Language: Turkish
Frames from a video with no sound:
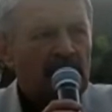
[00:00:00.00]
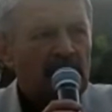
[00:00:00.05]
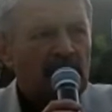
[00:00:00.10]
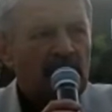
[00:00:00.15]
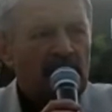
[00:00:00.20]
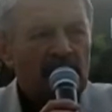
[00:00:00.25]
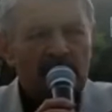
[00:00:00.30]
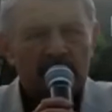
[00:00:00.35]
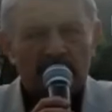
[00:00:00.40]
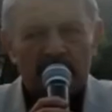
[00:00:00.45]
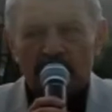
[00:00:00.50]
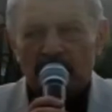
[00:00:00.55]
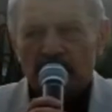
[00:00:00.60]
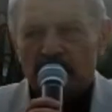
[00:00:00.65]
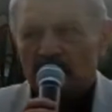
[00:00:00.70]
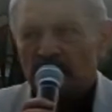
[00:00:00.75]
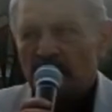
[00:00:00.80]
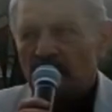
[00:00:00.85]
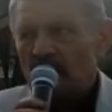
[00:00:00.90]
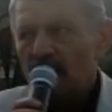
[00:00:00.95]

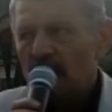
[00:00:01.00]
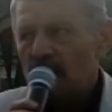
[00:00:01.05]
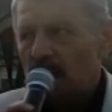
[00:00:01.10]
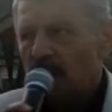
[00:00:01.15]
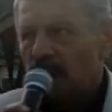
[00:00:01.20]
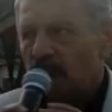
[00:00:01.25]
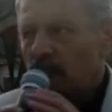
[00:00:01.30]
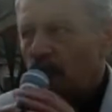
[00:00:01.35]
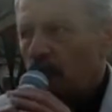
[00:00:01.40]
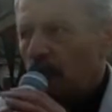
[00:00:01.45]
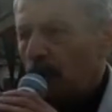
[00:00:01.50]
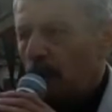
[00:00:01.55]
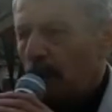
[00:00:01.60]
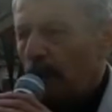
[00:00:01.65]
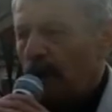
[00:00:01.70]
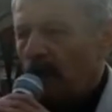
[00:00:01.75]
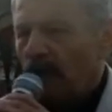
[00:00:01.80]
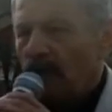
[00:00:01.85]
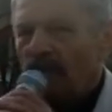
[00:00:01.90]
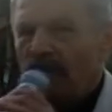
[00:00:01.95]
yardımcımızın gelmesi,
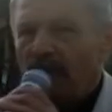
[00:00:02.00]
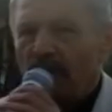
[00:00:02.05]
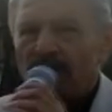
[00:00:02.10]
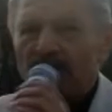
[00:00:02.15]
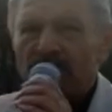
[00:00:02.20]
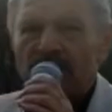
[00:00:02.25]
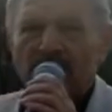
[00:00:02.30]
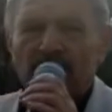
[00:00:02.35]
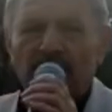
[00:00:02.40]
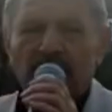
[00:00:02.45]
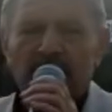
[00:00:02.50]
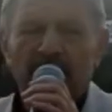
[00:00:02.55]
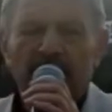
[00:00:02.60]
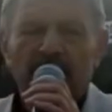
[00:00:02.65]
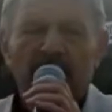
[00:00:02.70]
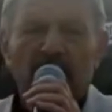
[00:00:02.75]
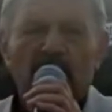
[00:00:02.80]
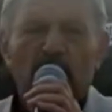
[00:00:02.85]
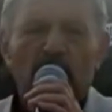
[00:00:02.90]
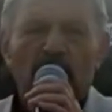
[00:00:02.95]
AFAD ve
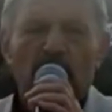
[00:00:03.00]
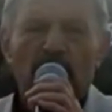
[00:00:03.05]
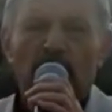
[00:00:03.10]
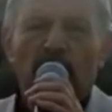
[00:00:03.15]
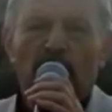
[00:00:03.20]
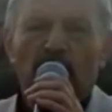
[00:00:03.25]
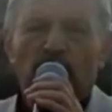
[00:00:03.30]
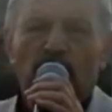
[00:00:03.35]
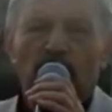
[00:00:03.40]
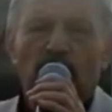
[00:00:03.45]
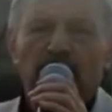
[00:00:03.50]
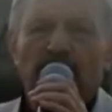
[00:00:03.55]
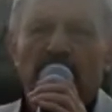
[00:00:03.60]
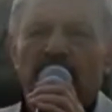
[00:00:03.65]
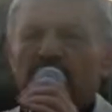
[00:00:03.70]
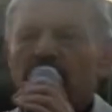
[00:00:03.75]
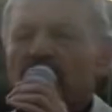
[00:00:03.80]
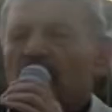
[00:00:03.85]
diğer kurum ve kuruluşların